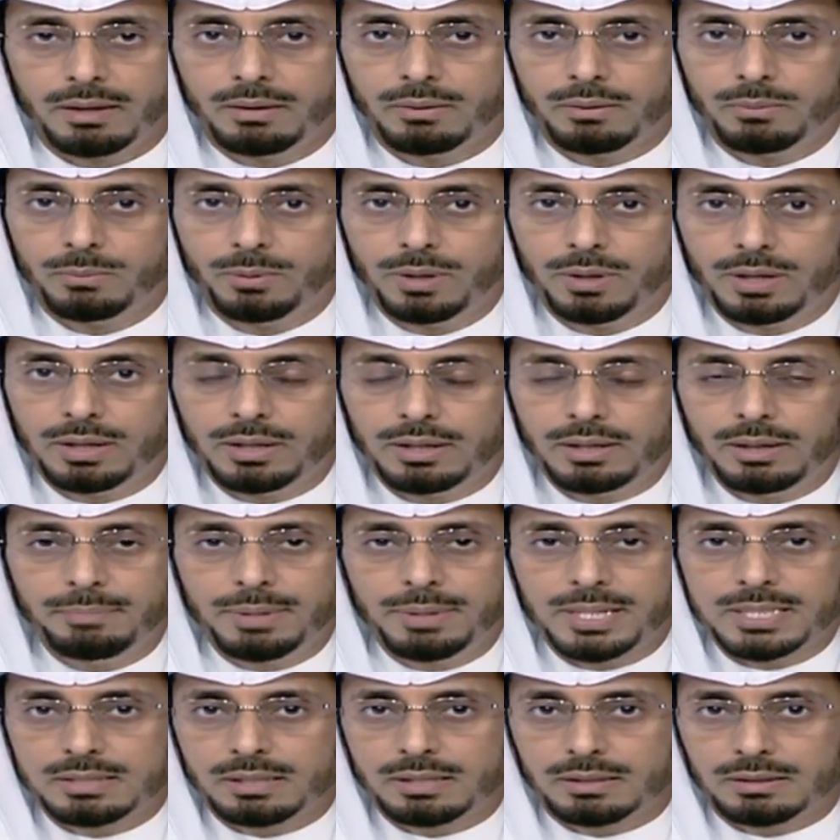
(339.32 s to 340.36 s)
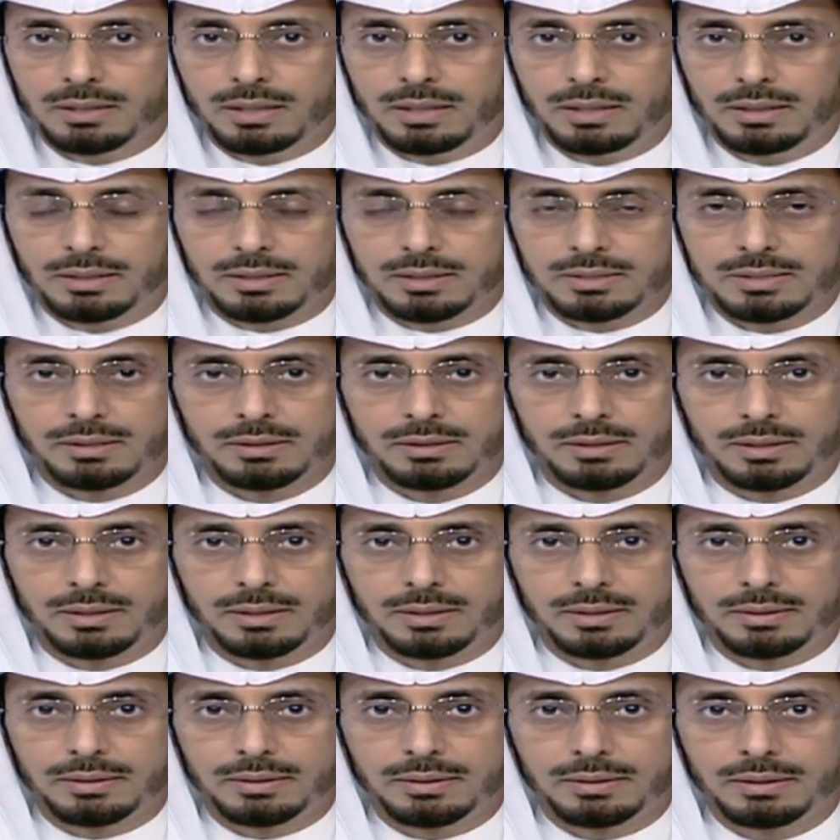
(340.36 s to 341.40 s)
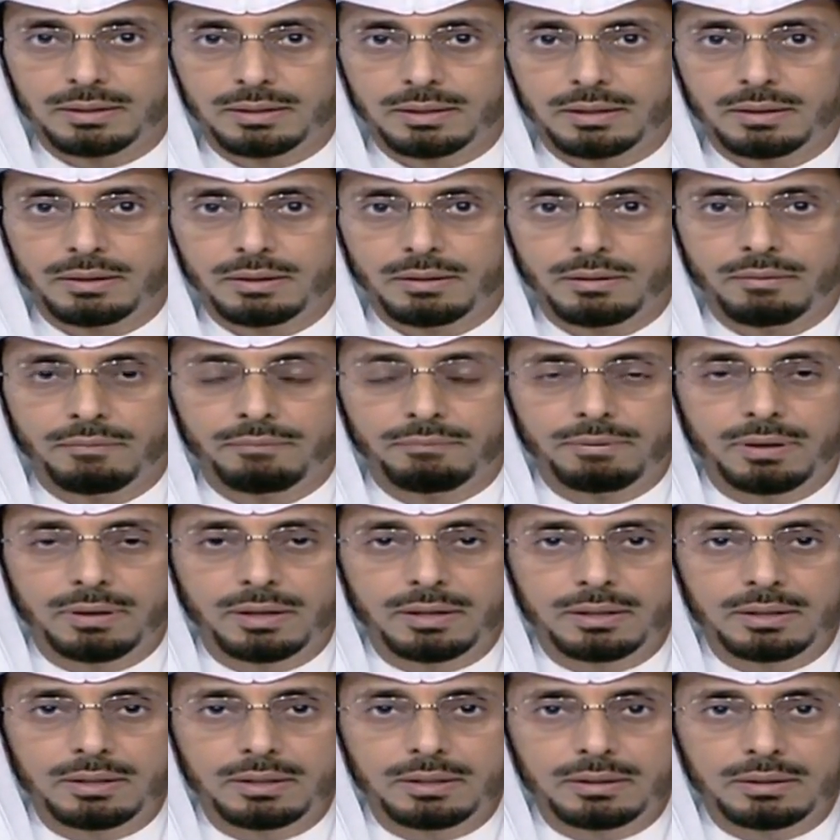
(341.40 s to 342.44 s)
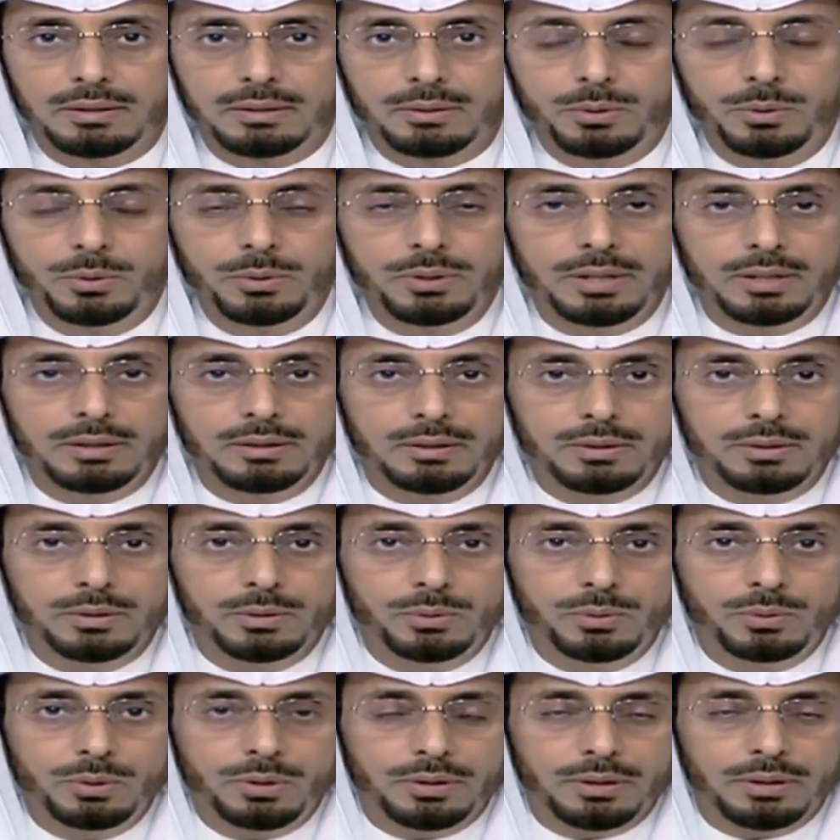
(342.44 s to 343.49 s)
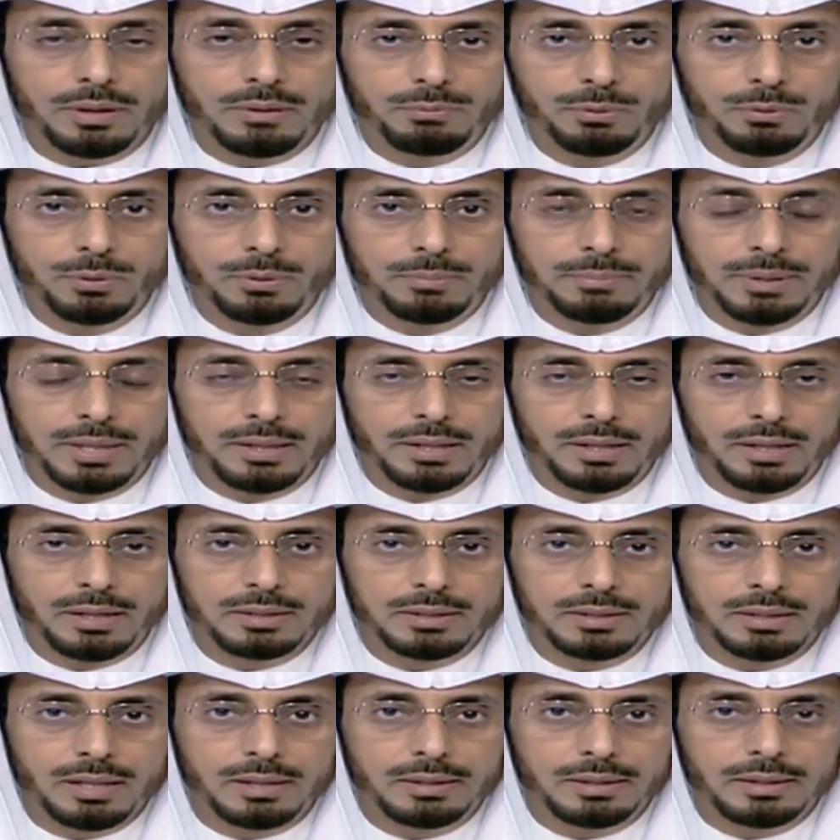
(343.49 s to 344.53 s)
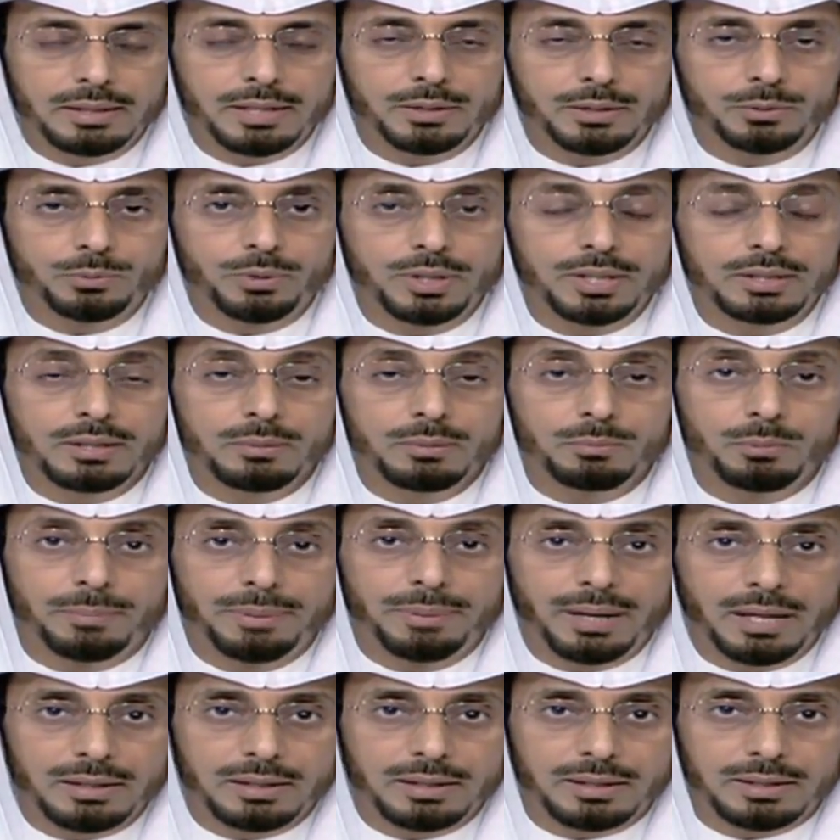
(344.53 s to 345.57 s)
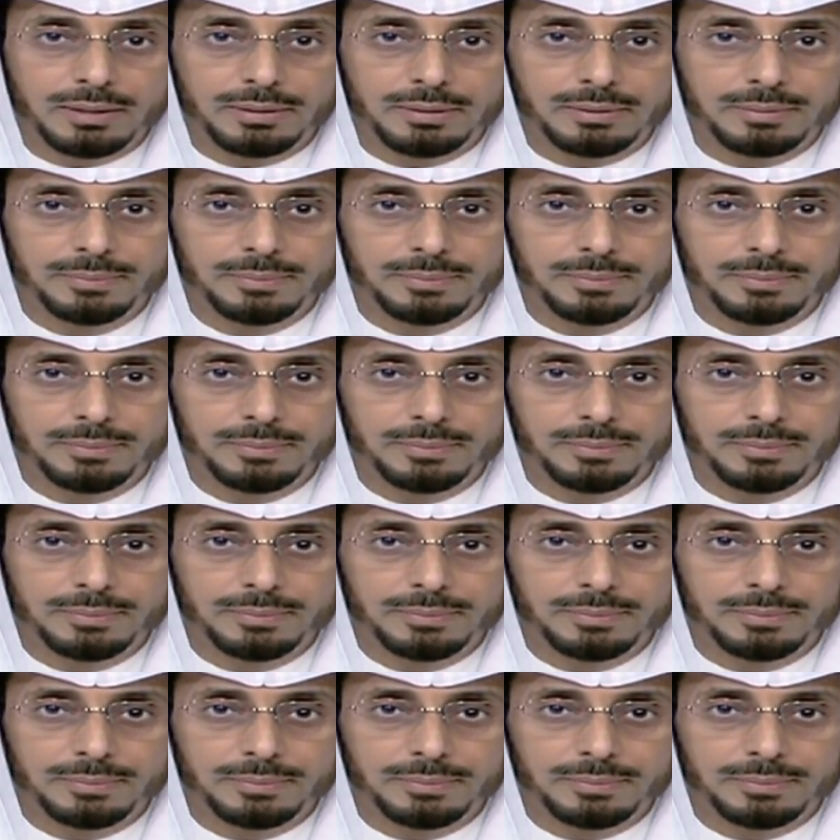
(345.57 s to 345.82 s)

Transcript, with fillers: ولم أستطع أن أصل إليك فهنا يعرف من ذلك أنك تريد المبالغة